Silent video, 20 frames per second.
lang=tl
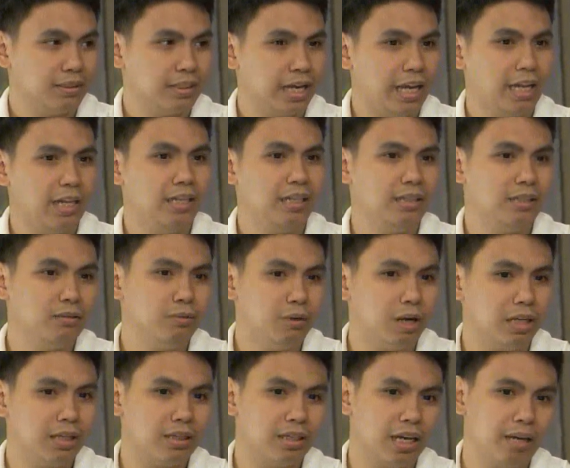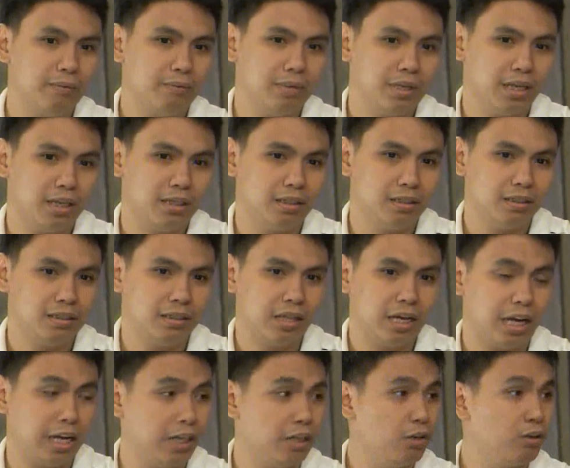Dahil one time then,
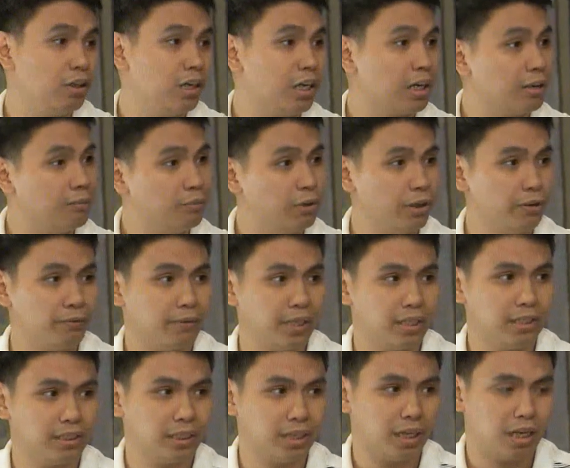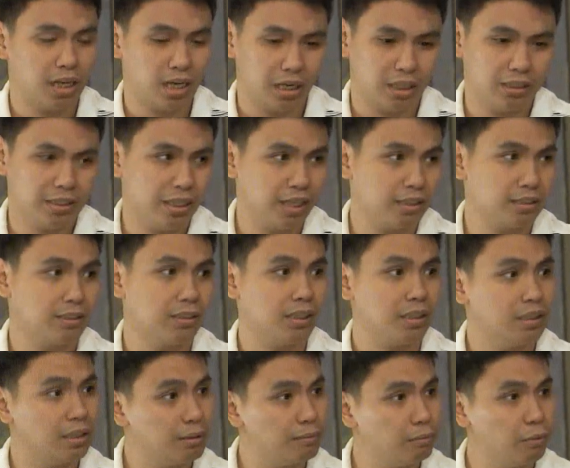I know nagka-boyfriend siya. I
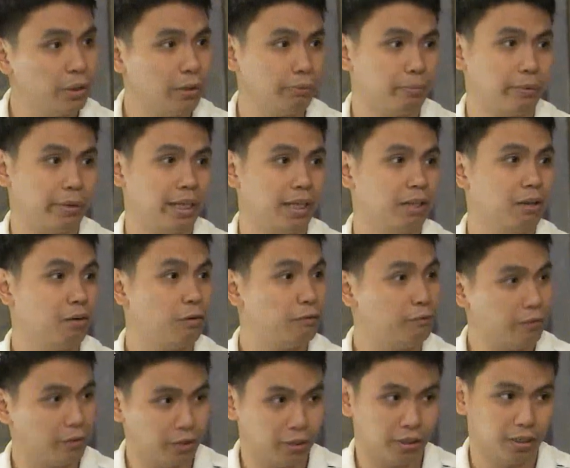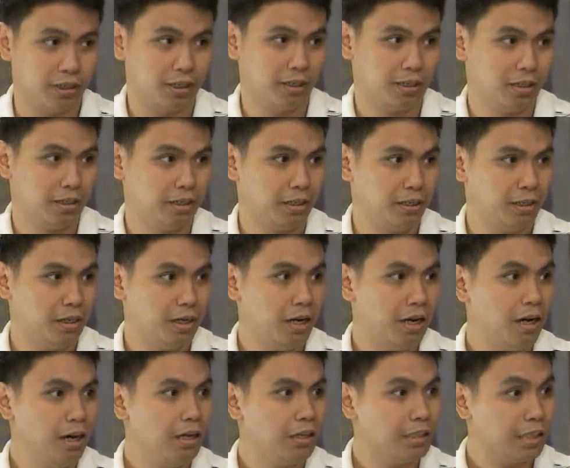texted the boyfriend of her.
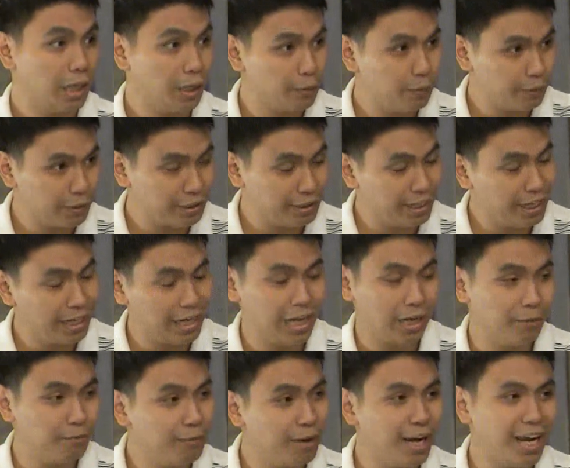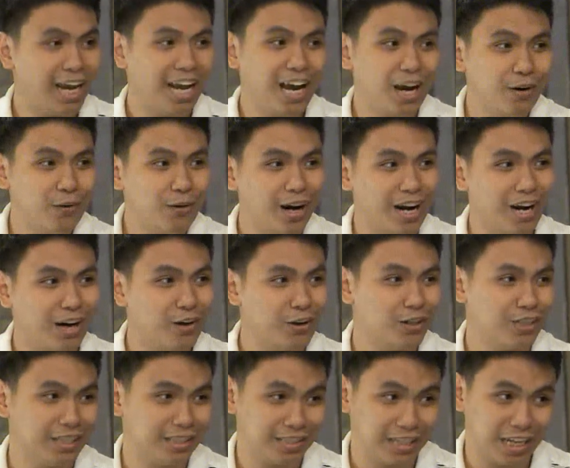Nag-sense Nag, ka? Hindi, nagmakaawa ako
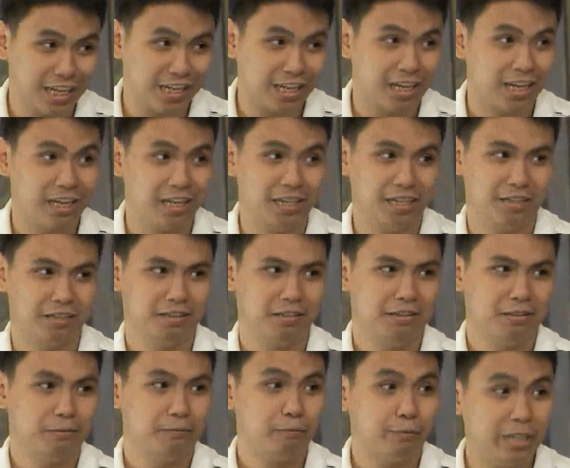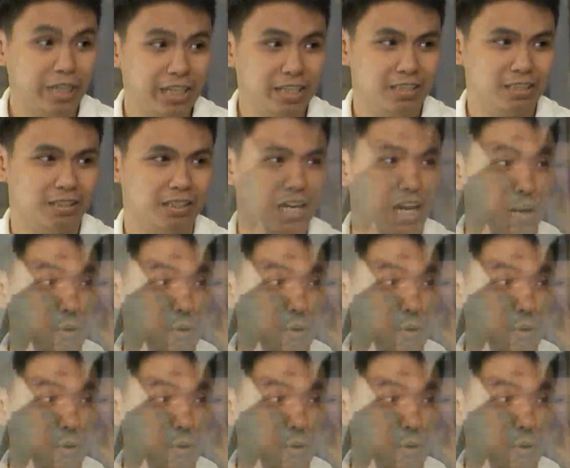na sana, please,